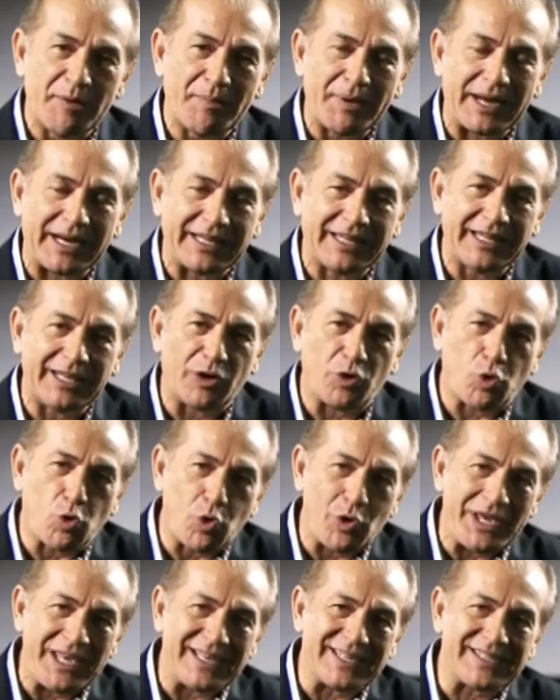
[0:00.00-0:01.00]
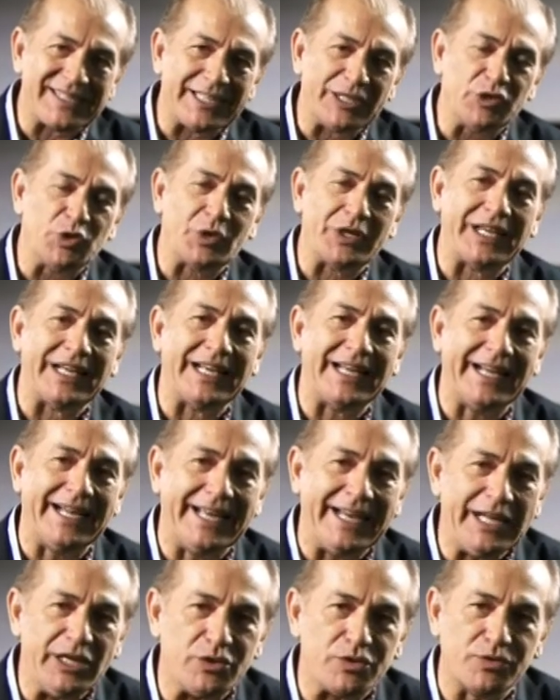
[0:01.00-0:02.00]
para que conhecendo
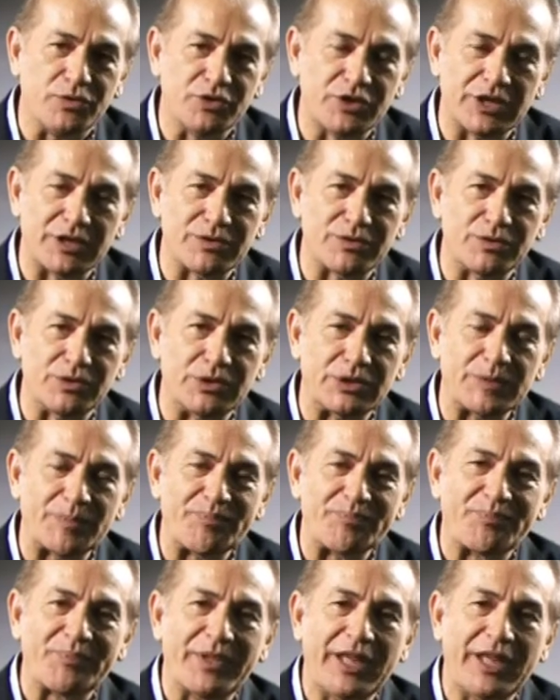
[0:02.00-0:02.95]
Cristo Jesus,